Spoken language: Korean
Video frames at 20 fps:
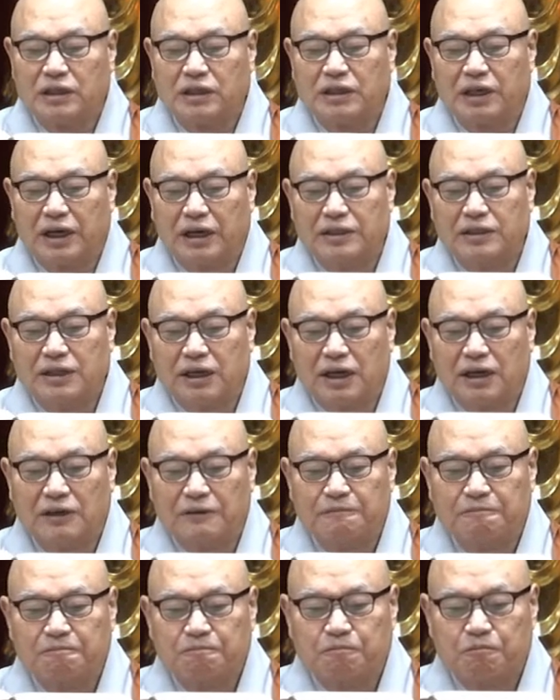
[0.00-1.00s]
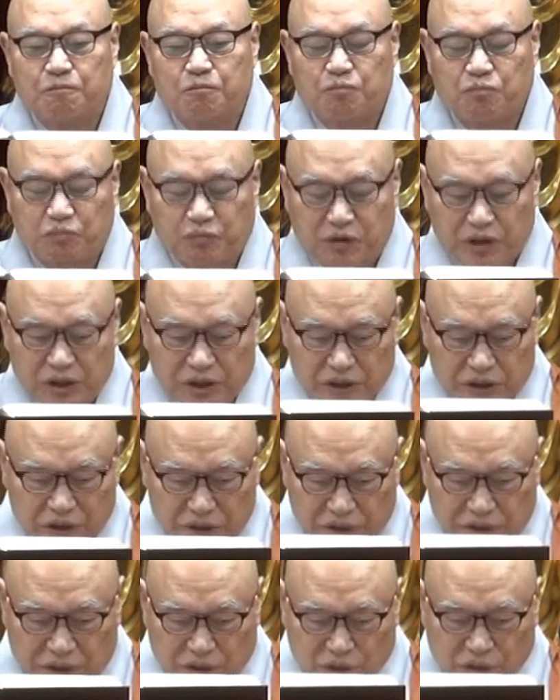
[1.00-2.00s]
될 거 아니냐. 음.
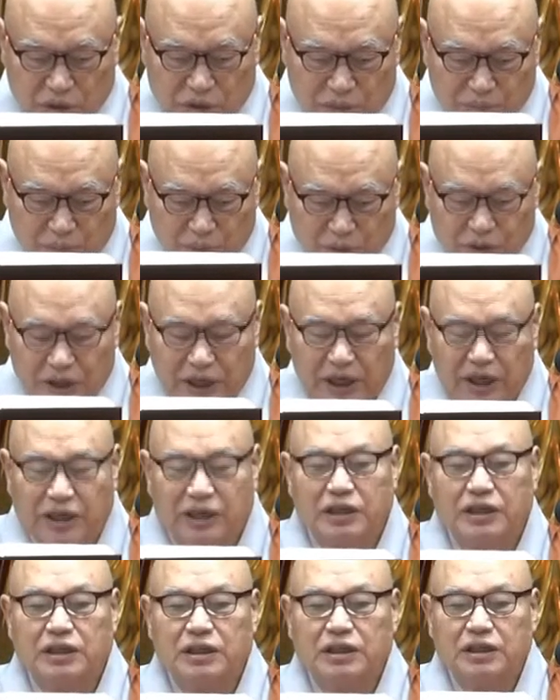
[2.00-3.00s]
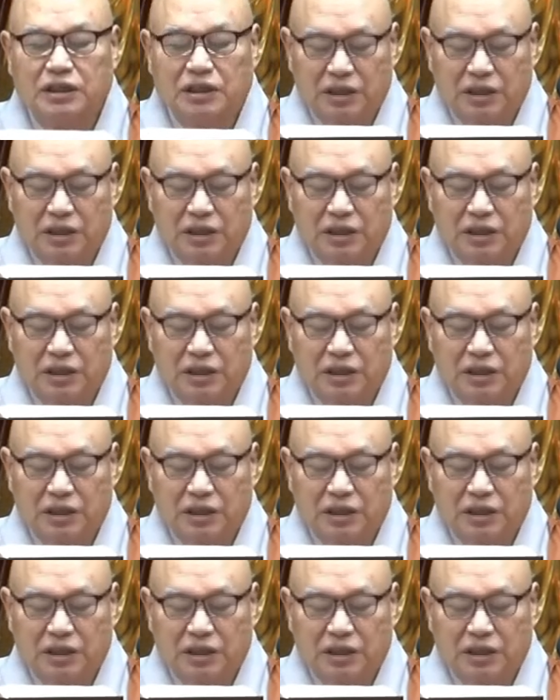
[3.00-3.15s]
그래, 결국은 보살행이,